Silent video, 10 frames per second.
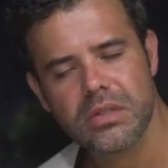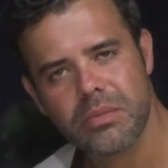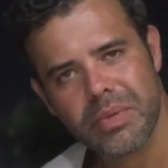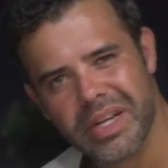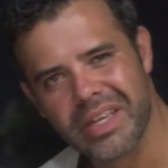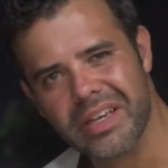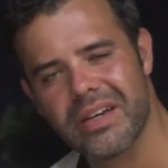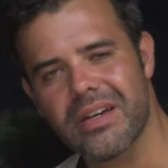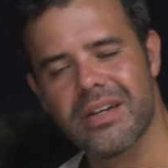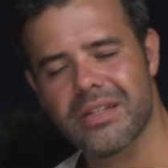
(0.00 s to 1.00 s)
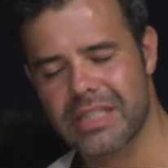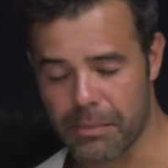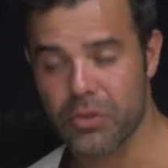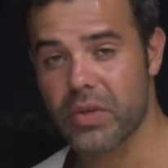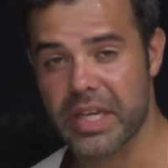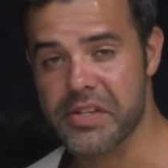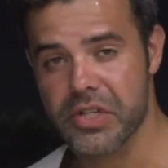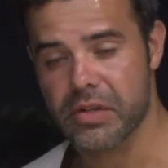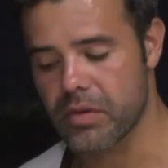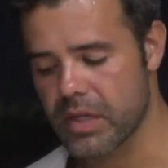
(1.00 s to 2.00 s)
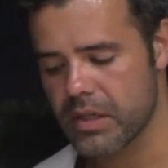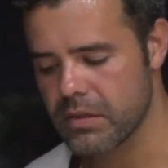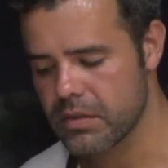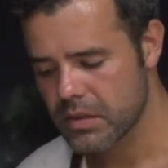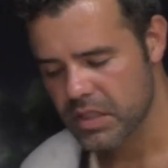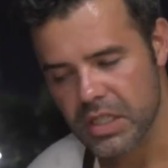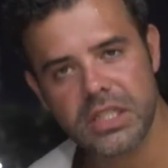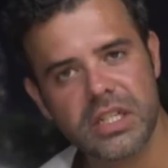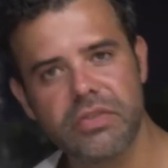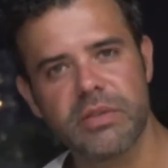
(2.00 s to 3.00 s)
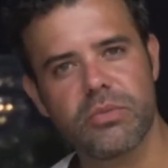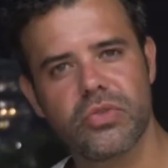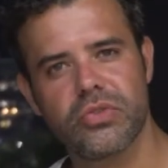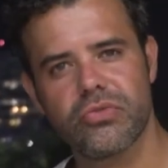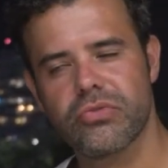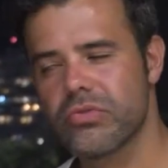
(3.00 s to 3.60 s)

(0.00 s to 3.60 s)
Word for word: para que está ah, uh, muito quente agora e servimos.